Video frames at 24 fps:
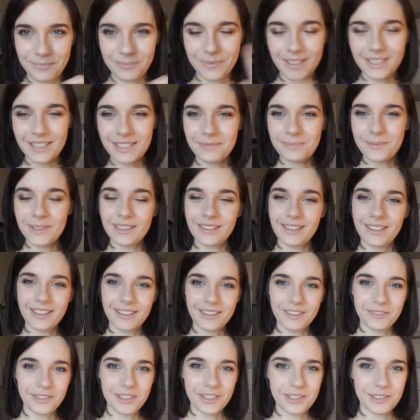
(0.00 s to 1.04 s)

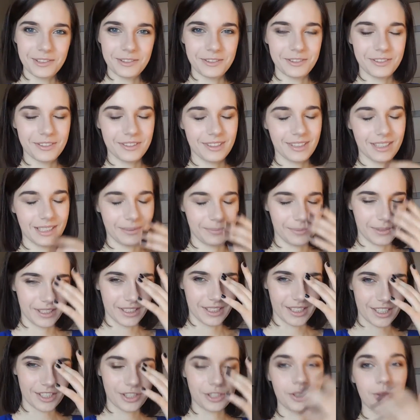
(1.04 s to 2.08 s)
Пересмотрела видео и
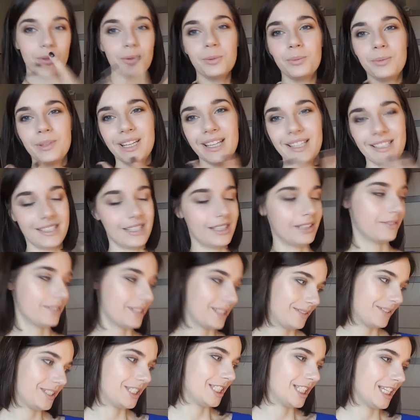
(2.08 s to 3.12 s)
поняла, что у меня из-за этого
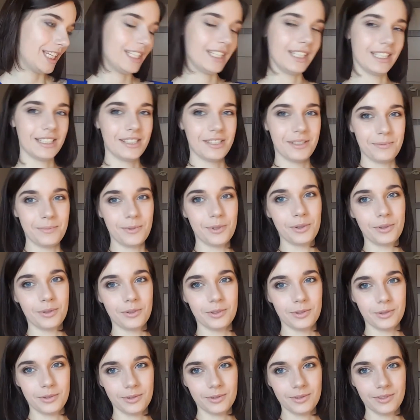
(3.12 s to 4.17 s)
освещения
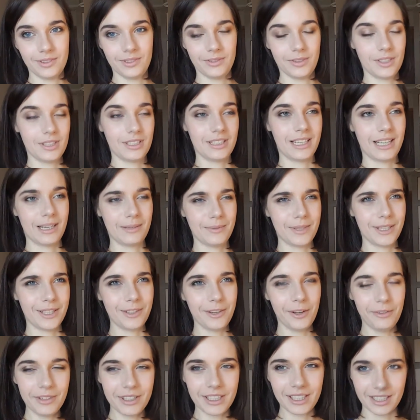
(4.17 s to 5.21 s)
сбоку вроде как бы
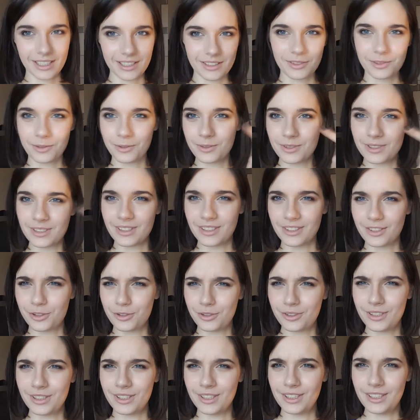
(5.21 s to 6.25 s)
клевенько, а с другой стороны
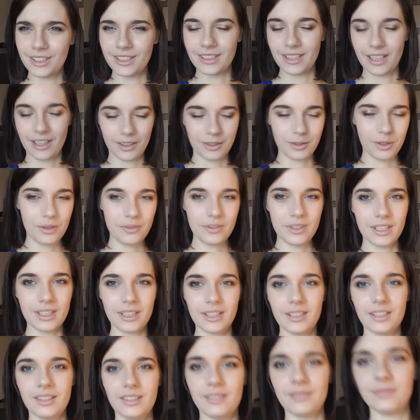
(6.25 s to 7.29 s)
чуть не так клевенько,
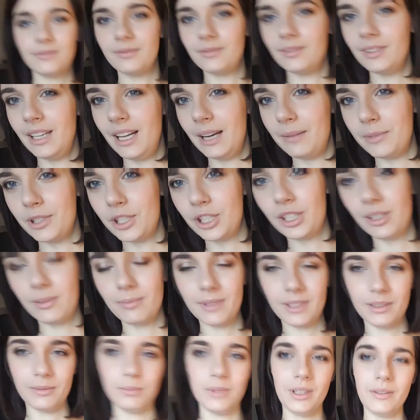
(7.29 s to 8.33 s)
и лямочки,
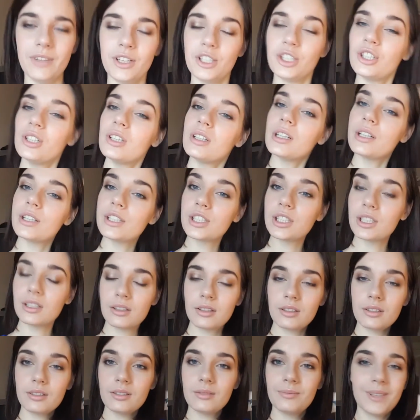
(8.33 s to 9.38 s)
блин, мне вечно торчат.
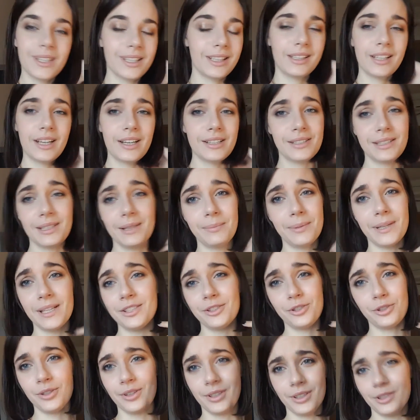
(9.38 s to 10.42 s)
Мне так нравится это платье,
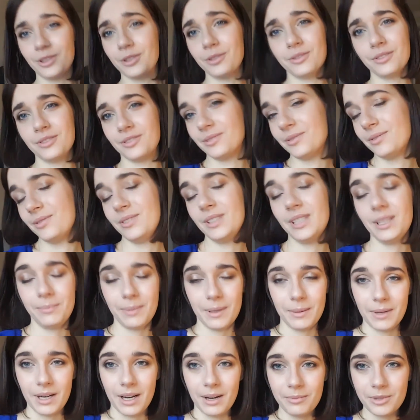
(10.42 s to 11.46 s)
что я готова
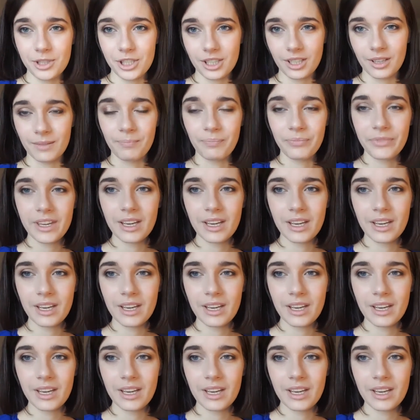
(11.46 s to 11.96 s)
терпеть лямочки.